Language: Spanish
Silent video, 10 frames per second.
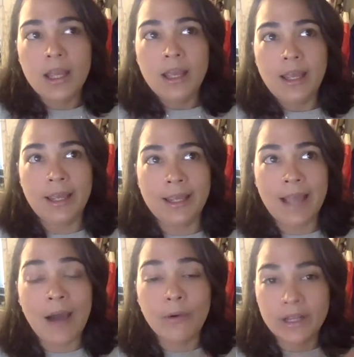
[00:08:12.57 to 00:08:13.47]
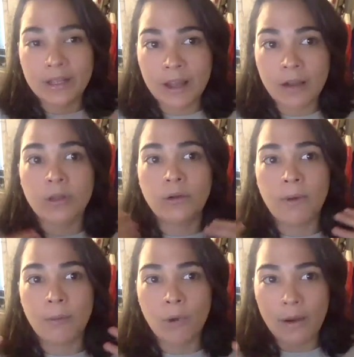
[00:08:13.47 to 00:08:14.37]
Eh, ahorita cuando
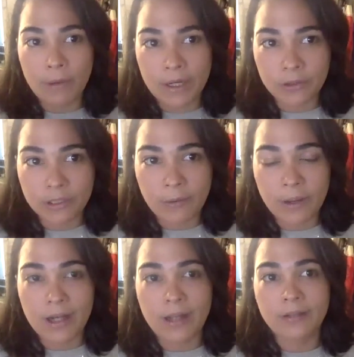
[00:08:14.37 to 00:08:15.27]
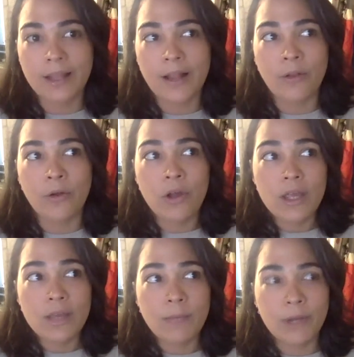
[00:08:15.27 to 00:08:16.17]
vamos a abrir otra vez el Estado,
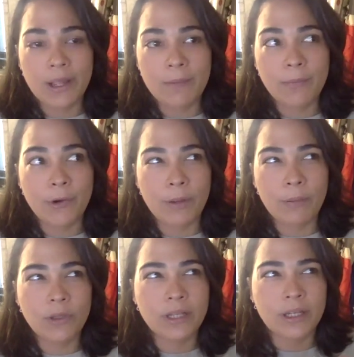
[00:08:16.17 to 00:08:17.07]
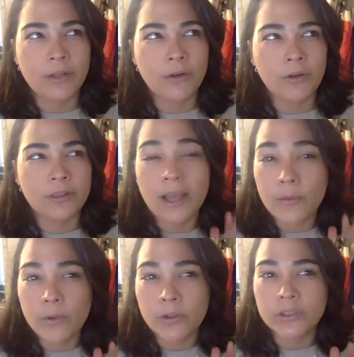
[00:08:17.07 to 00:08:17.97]
por ejemplo, hemos tenido town
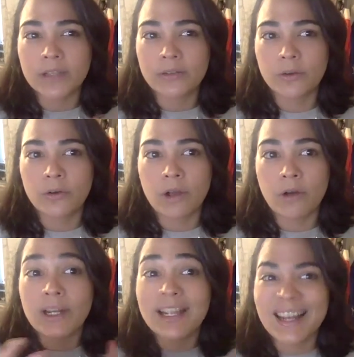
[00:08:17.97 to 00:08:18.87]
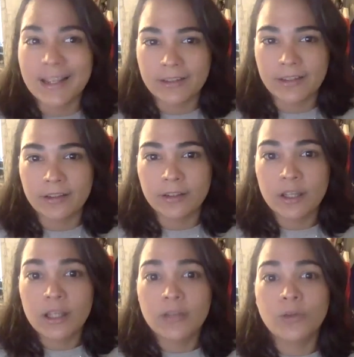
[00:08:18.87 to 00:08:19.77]
halls que son con iglesias.
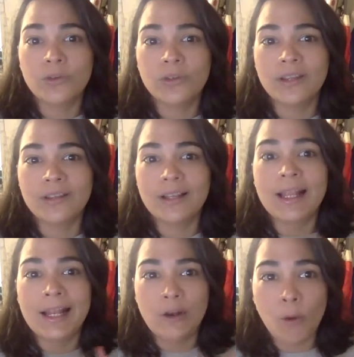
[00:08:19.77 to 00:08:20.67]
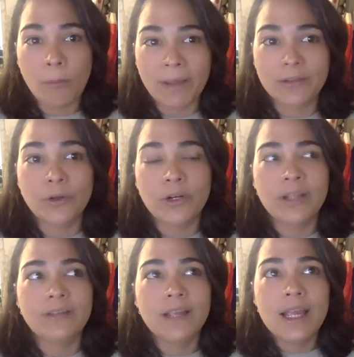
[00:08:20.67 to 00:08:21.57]
Entonces, eh, los
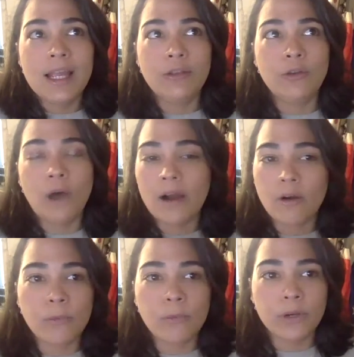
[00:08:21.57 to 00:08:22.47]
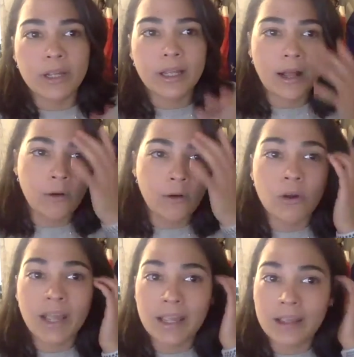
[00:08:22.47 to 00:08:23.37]
pastores nos han comunicado,
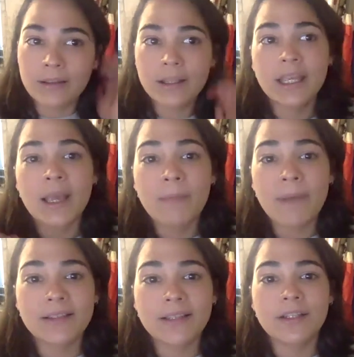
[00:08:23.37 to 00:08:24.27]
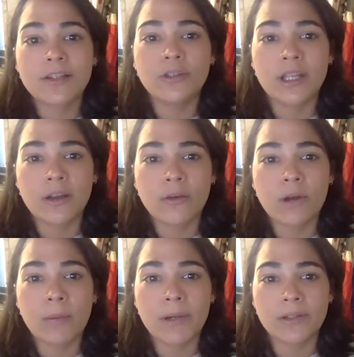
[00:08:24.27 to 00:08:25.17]
ok, ¿qué pasa si yo tengo
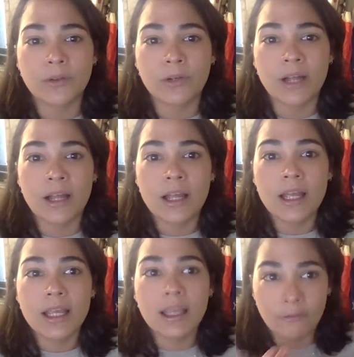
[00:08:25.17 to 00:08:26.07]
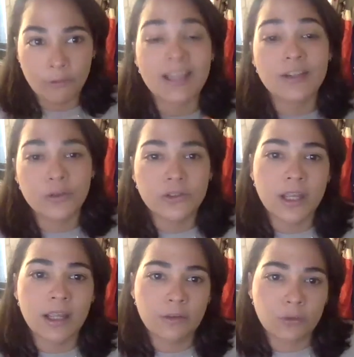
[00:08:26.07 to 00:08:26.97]
una persona que, que yo
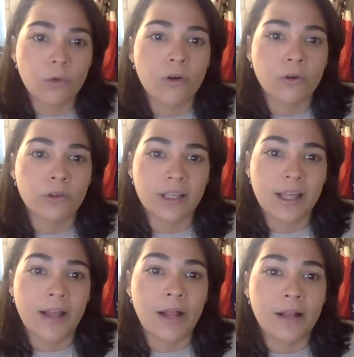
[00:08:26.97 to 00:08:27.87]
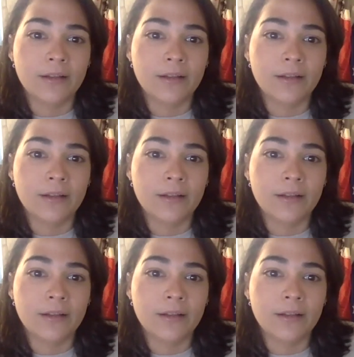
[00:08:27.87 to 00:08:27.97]
sé que estuvo contagiada?